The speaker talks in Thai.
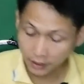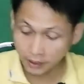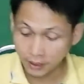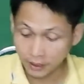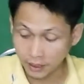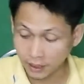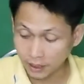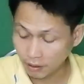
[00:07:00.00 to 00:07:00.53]

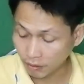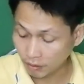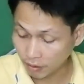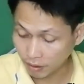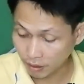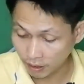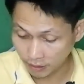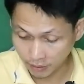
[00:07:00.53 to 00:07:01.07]
แล้วเราก็
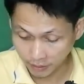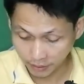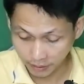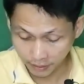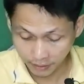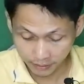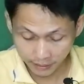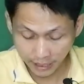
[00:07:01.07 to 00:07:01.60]

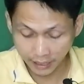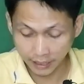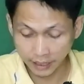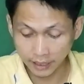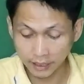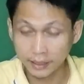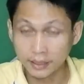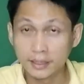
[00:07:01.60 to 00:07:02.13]
ตัดได้
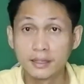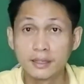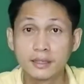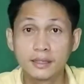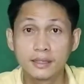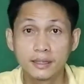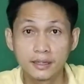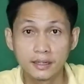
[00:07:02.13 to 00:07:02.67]
เลย
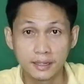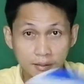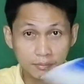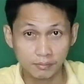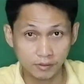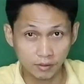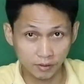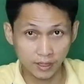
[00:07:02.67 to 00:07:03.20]
นะครับ
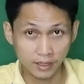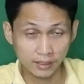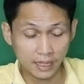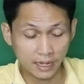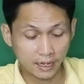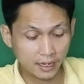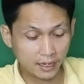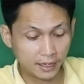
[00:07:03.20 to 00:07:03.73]
ตรงนี้ตัด
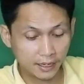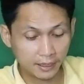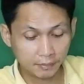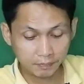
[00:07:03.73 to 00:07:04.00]
ได้เลยนะครับ